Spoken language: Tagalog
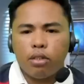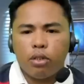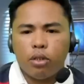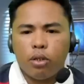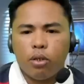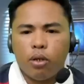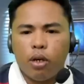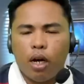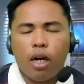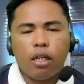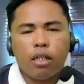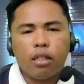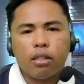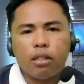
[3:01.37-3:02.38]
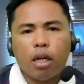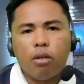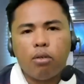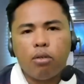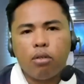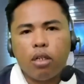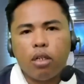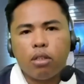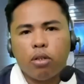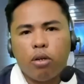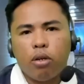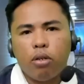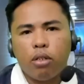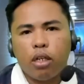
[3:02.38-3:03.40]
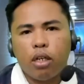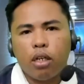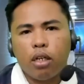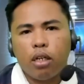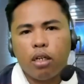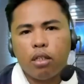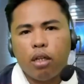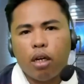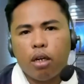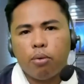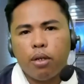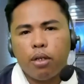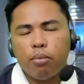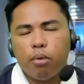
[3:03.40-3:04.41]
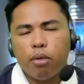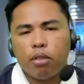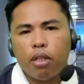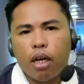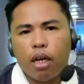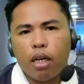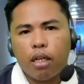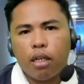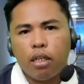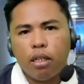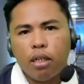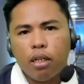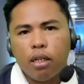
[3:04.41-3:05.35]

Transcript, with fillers: so ang tanong dito ni Darwin Butlay,